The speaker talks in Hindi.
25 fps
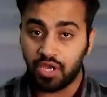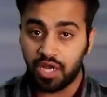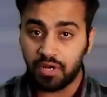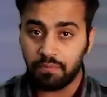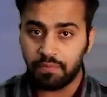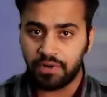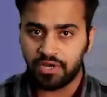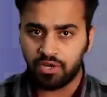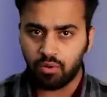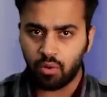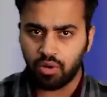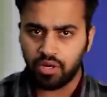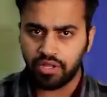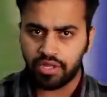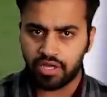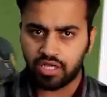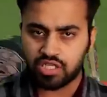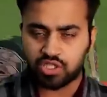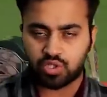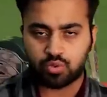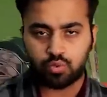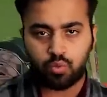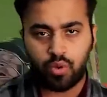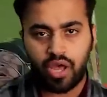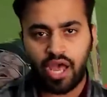ड्वेन
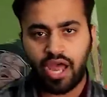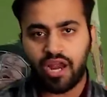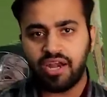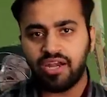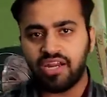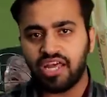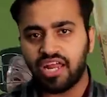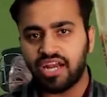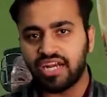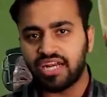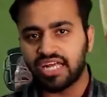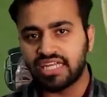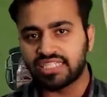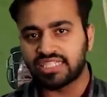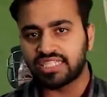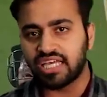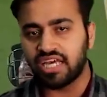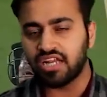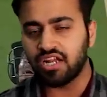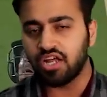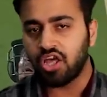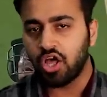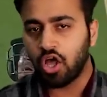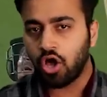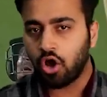पिटोरियस वैन
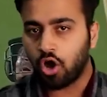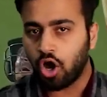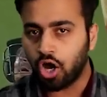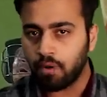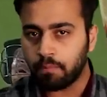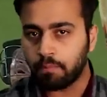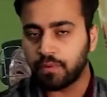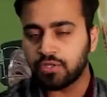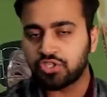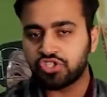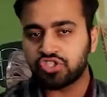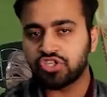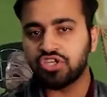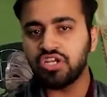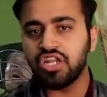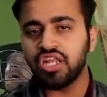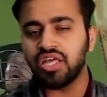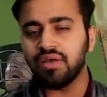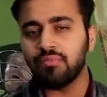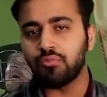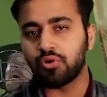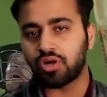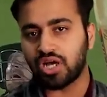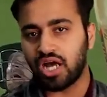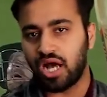डेर और
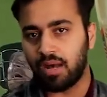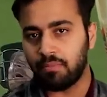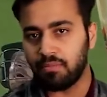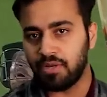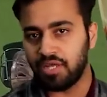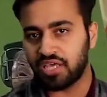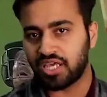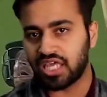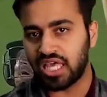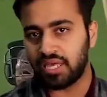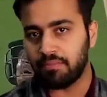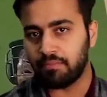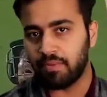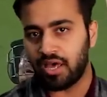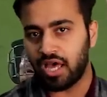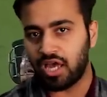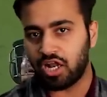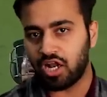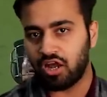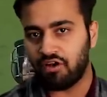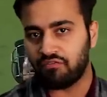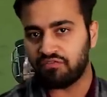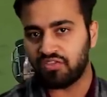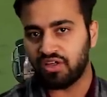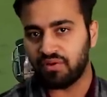पिछले मुकाबले के
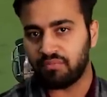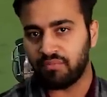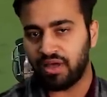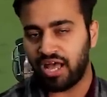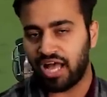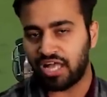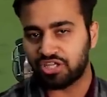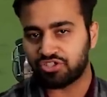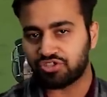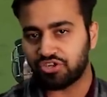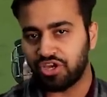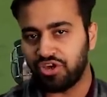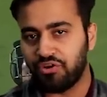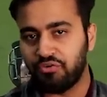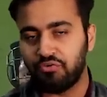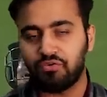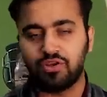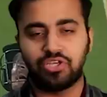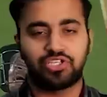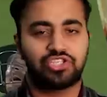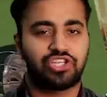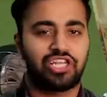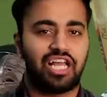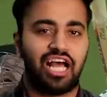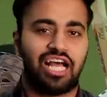मैन ऑफ द मैच
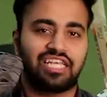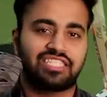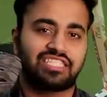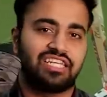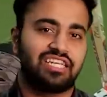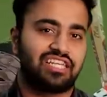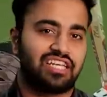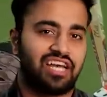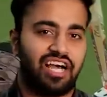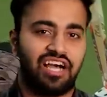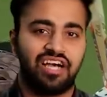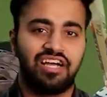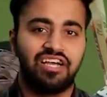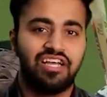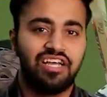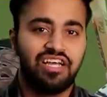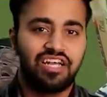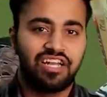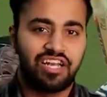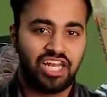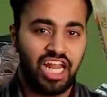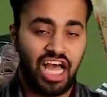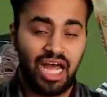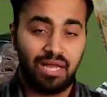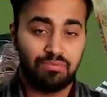हेनरिश क्लासन का
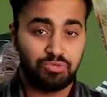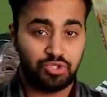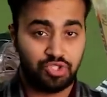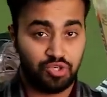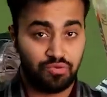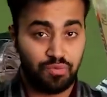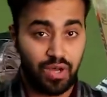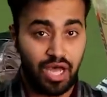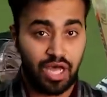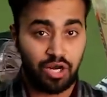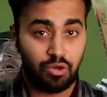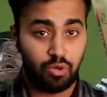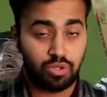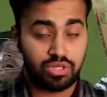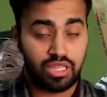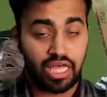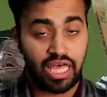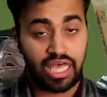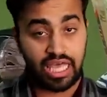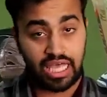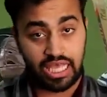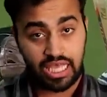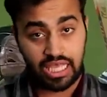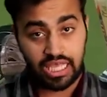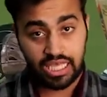नाम शुमार होता
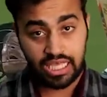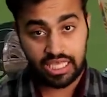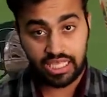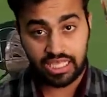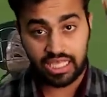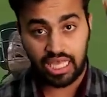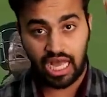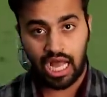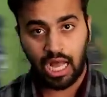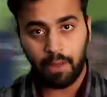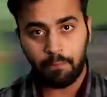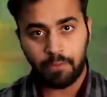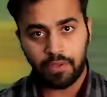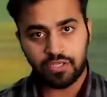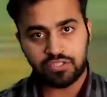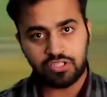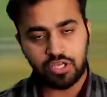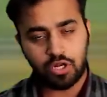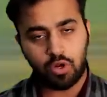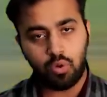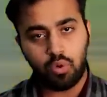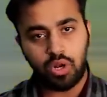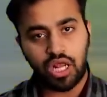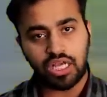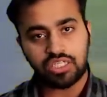है यहाँ पे
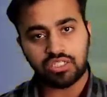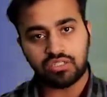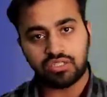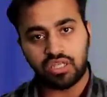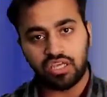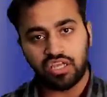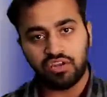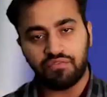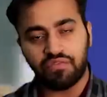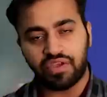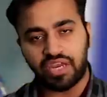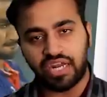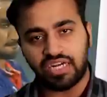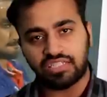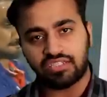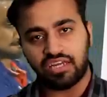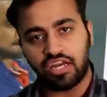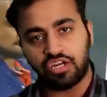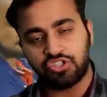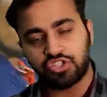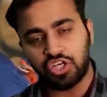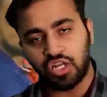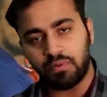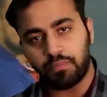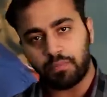जरूर आज तीन विकेट
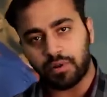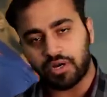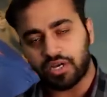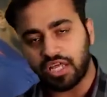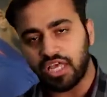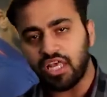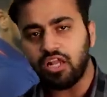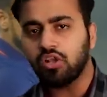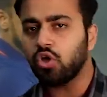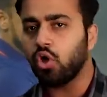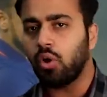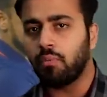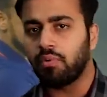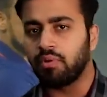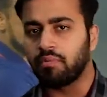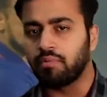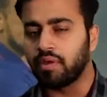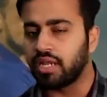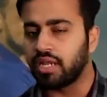हर्षल पटेल को भी